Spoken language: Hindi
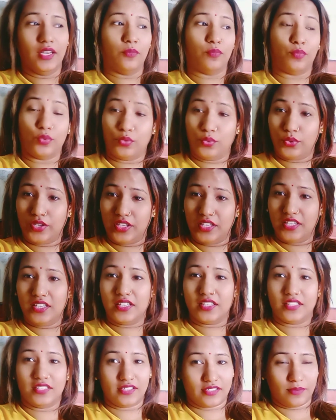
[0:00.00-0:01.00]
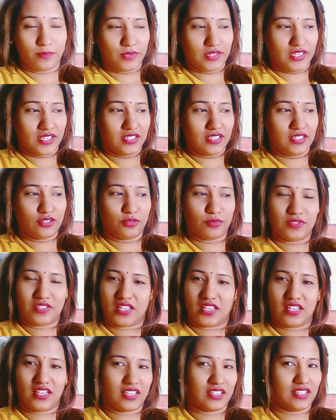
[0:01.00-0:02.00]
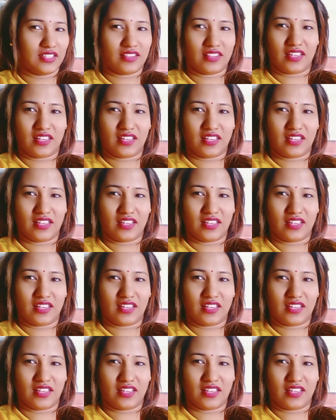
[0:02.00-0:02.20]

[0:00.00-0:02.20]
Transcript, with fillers: पूरी ये सब बनेगी तो बेचारे आके